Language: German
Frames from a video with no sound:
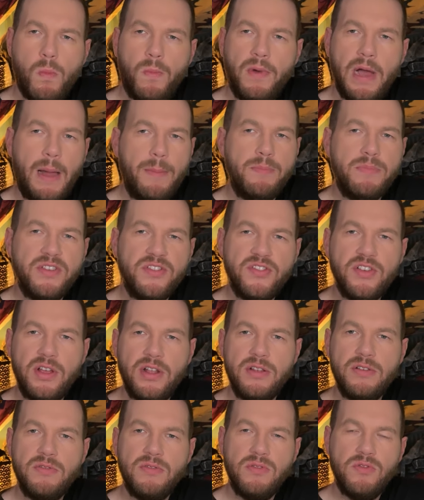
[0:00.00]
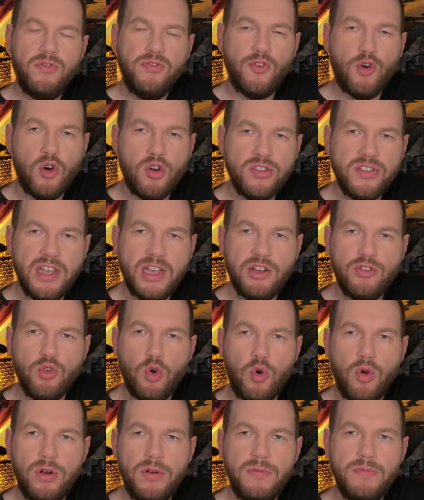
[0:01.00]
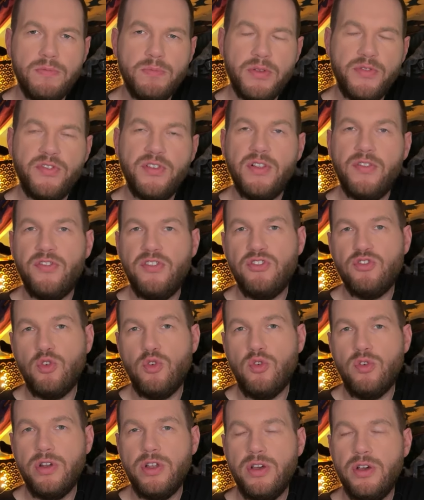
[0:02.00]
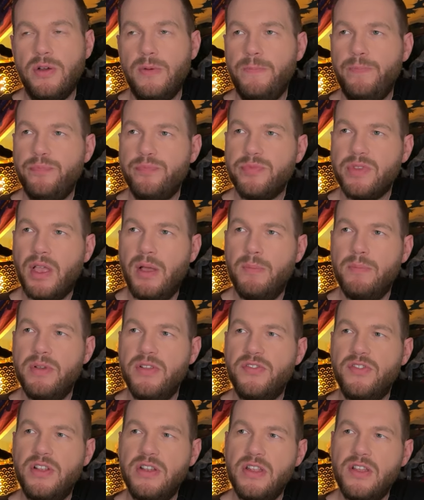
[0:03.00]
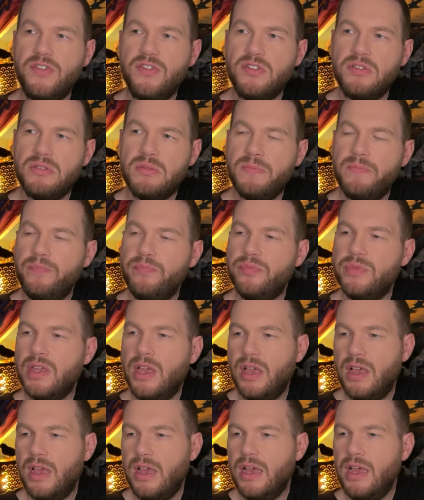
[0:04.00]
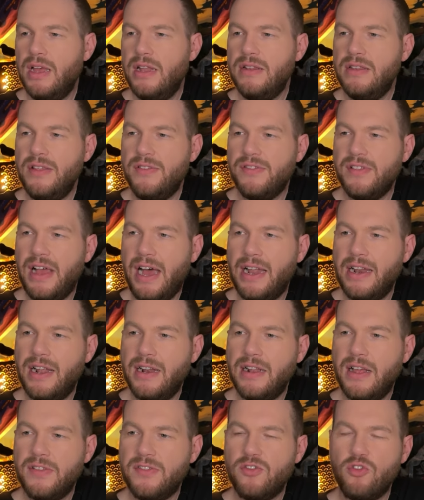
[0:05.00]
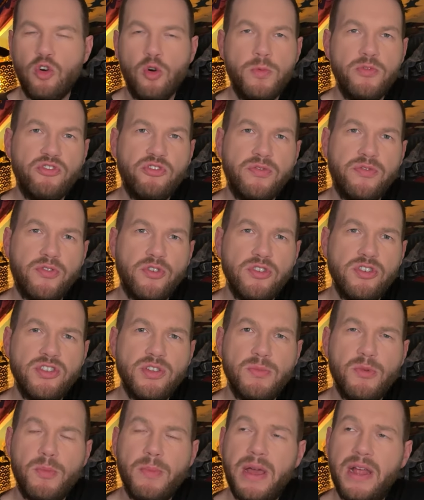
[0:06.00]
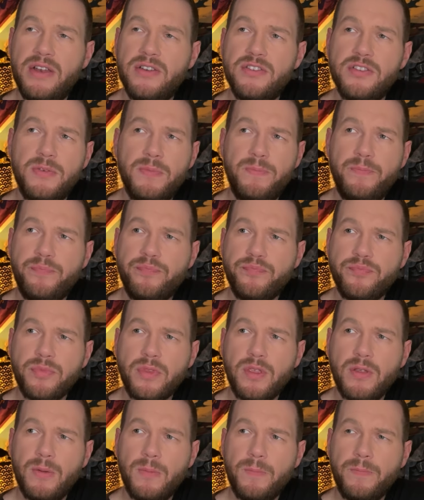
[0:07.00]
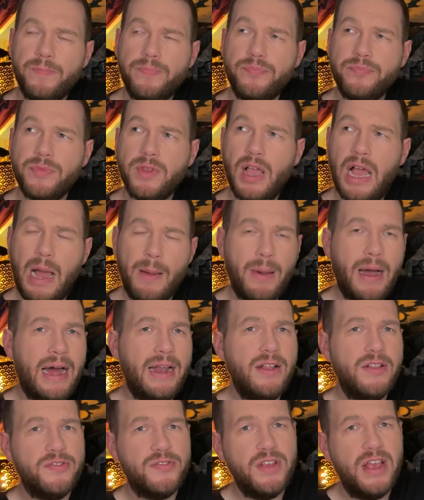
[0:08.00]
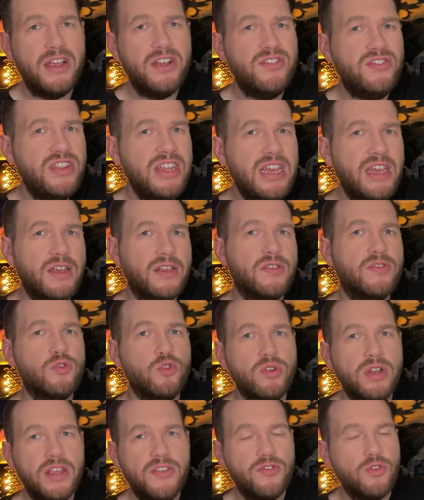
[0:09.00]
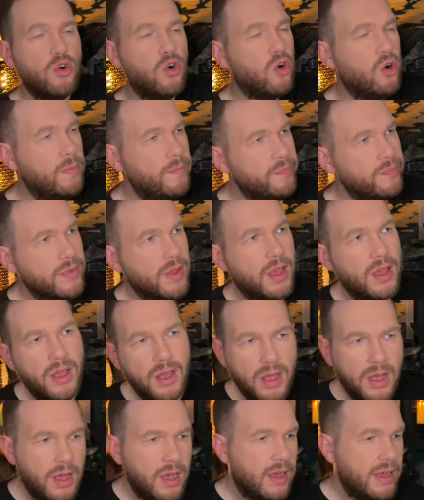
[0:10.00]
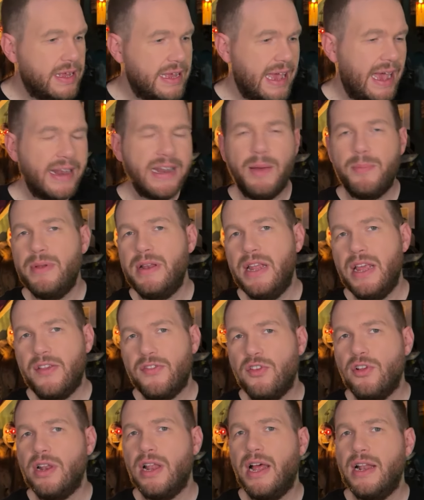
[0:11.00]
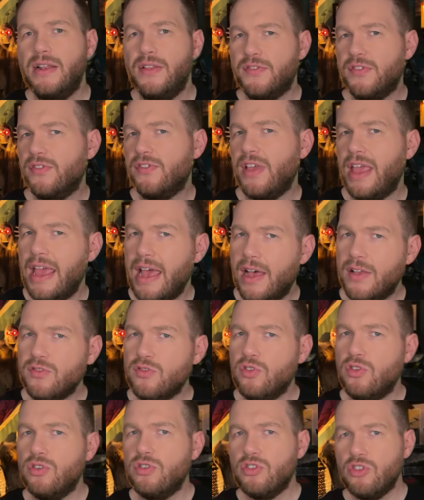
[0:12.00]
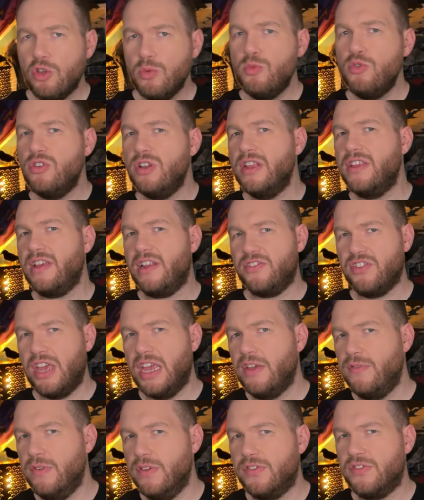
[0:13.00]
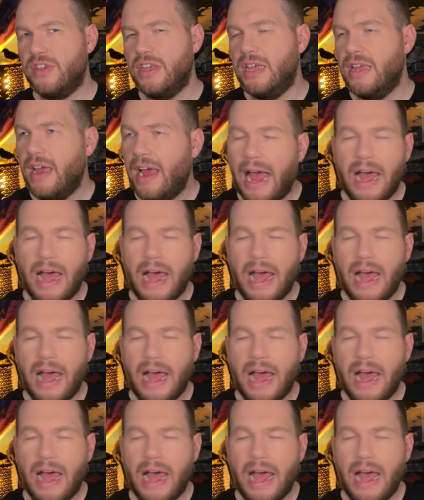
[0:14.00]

Hat ein bisschen fruchtige Noten, ein bisschen Zitrone, ein bisschen diesen, diesen Ananas-tropischen Früchte-Moment aber alles sehr gediegen. So nicht so, ja, yeah, da bin ich, sondern es ist eher so ein gemütlicher Trinkwhisky.